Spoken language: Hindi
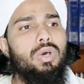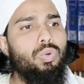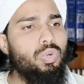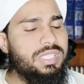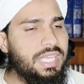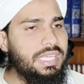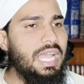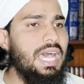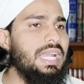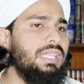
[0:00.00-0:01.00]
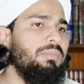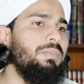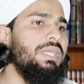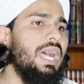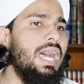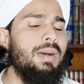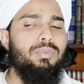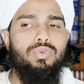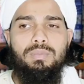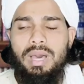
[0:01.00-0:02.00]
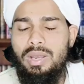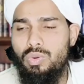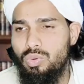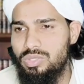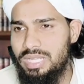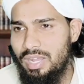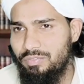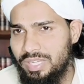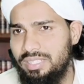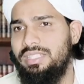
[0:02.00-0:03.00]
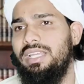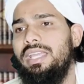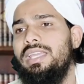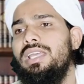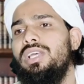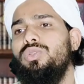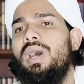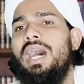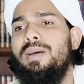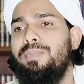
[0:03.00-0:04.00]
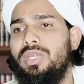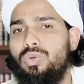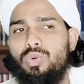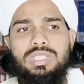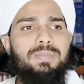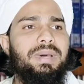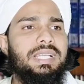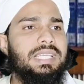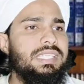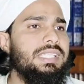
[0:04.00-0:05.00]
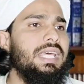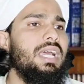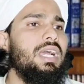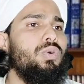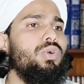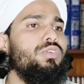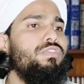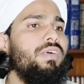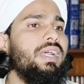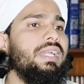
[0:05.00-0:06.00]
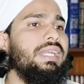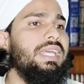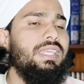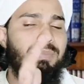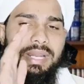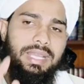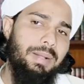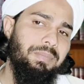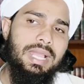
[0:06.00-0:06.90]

रोज़े की हालत में भी आप उन बालों को साफ करते हैं तो आपके रोज़े पर किसी तरह का कोई फ़र्क नहीं पड़ेगा